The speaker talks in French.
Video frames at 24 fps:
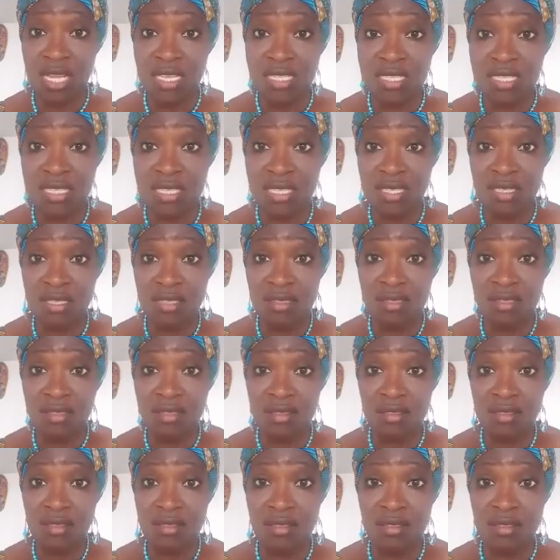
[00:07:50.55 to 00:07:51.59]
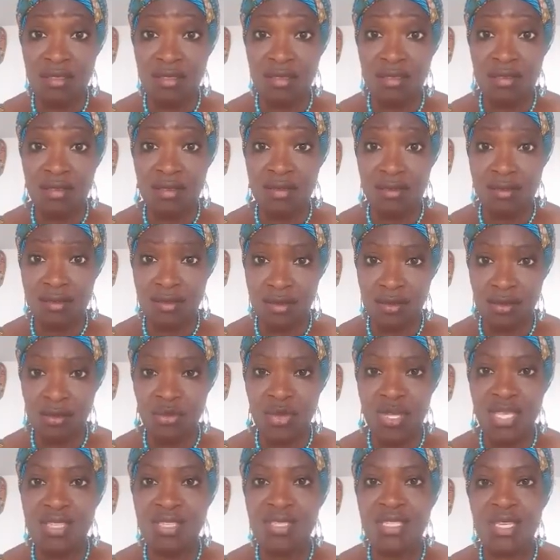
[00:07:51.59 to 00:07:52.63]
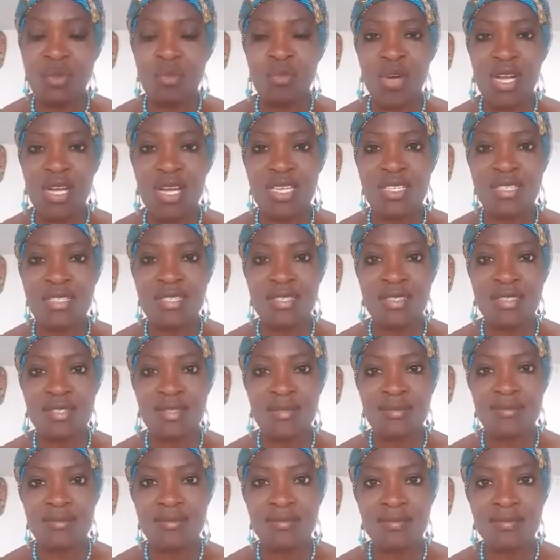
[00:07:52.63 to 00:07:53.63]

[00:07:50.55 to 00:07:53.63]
Cassie Oui, c'est moi Cassie.